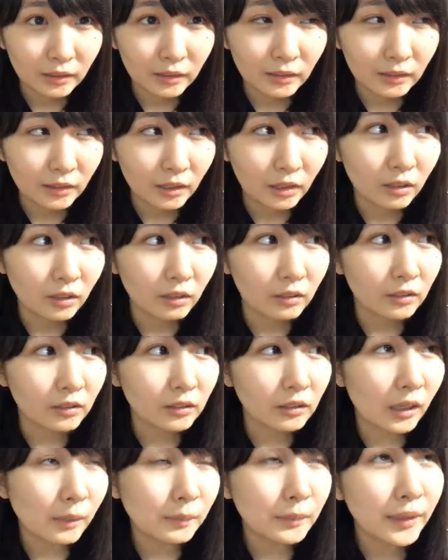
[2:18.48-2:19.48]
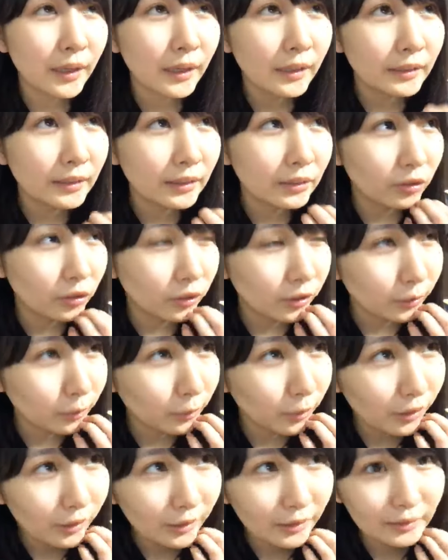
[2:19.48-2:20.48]
何て言うんだろう上半期と下
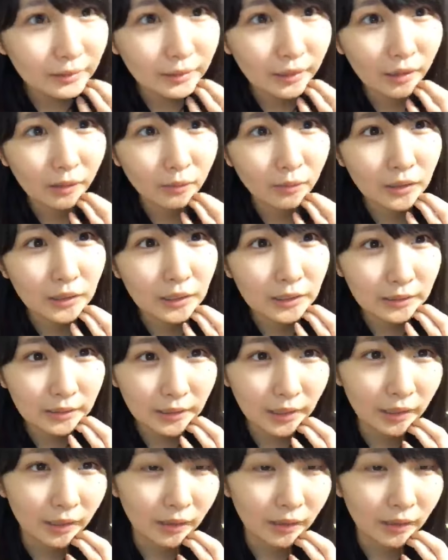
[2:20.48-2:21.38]
半期合わせて